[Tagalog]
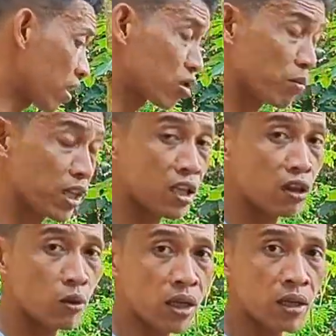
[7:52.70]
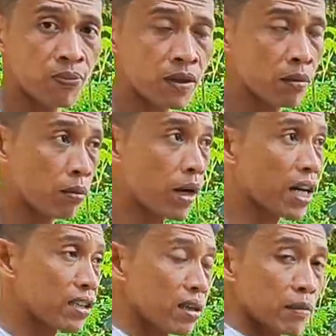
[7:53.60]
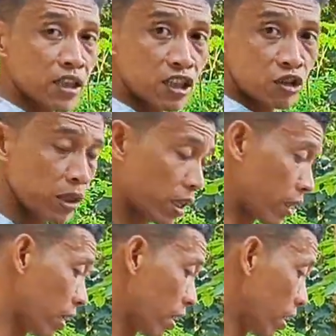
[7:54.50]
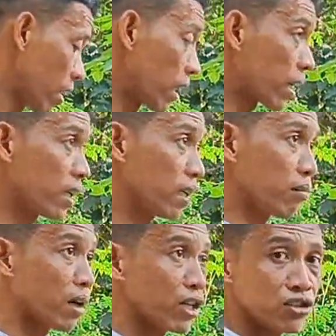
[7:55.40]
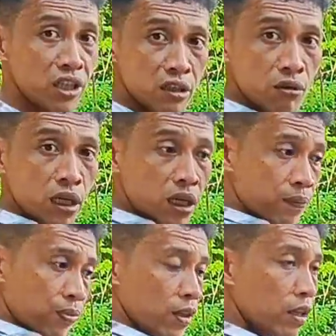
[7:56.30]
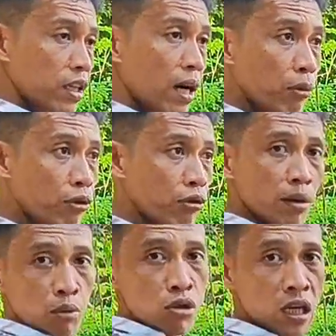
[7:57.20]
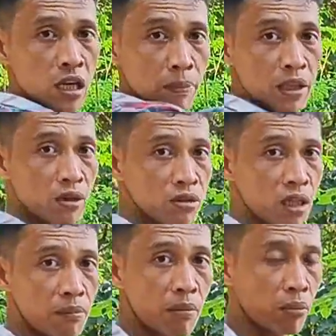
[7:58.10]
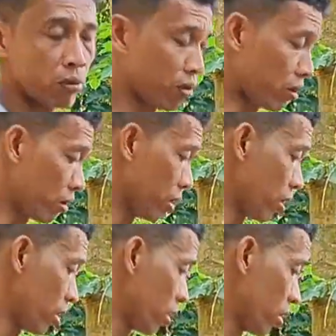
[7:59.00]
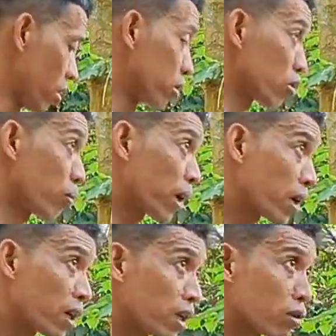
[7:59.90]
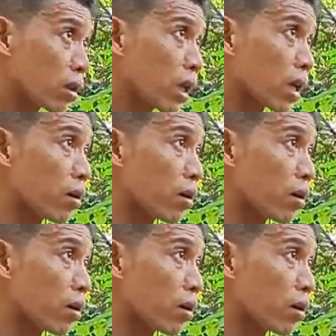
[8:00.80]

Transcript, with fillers: transmitted to eh. Maaari siyang matransmit. Kagaya ng mga insekto na nadadapo doon tapos lilipat doon sa ibang puno. So pagka ganito talaga